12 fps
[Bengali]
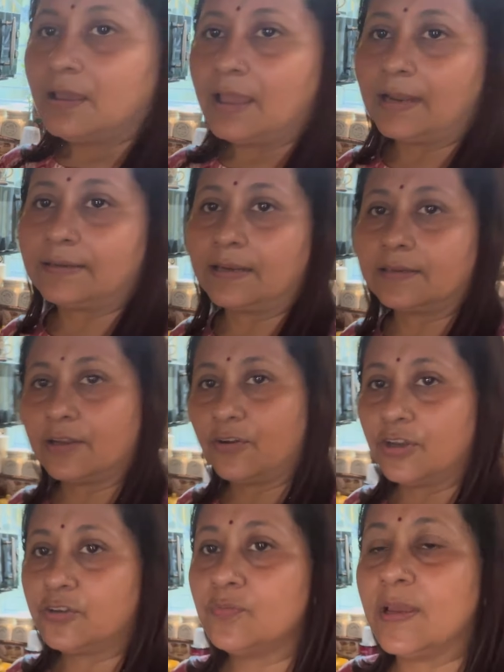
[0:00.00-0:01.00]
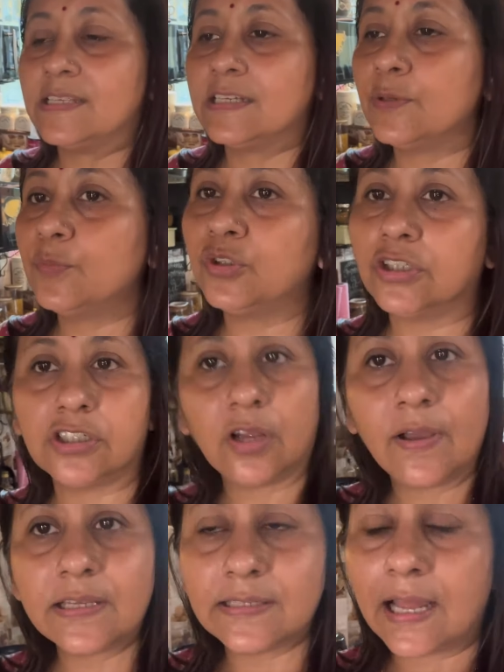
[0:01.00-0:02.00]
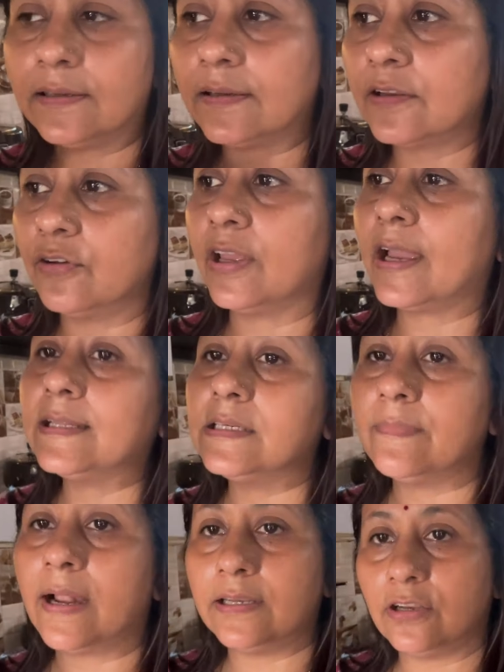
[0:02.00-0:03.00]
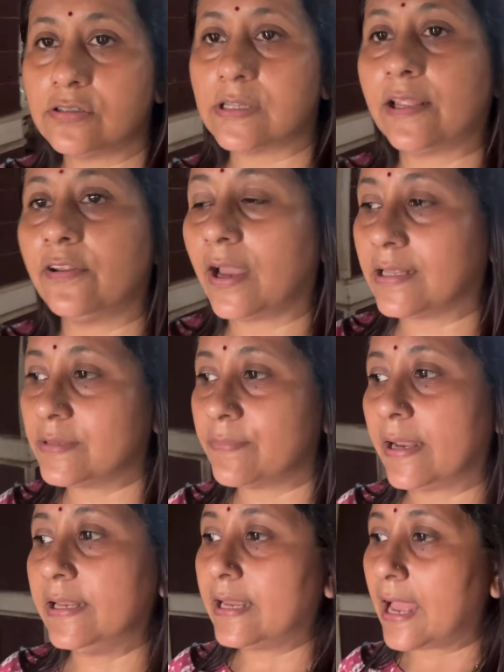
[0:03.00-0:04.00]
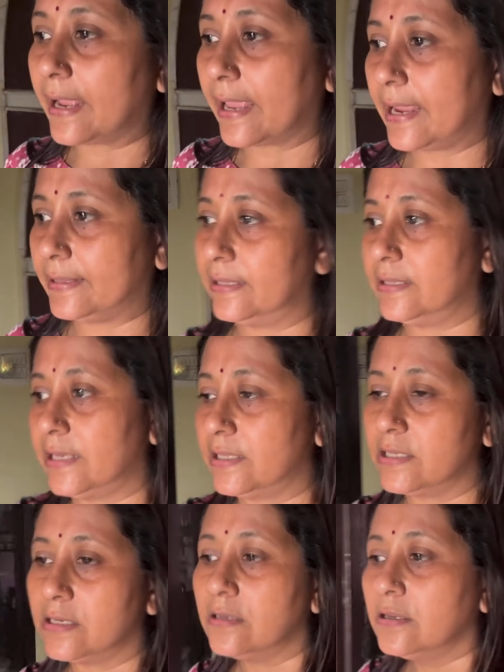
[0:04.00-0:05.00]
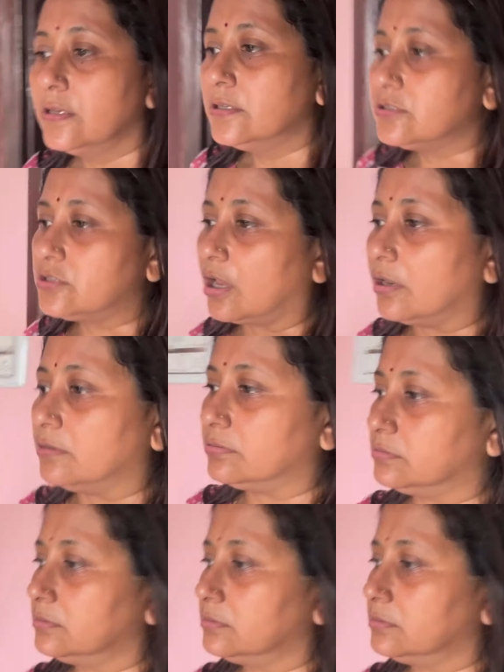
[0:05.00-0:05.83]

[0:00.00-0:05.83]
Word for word: একটা একটা করে একটু ভেজে নেবো ওদের সবাই স্নান টান হয়ে গেছে মানিরও স্নান হয়ে গেছে মানিকে আগে খেতে দিয়ে দিই চলো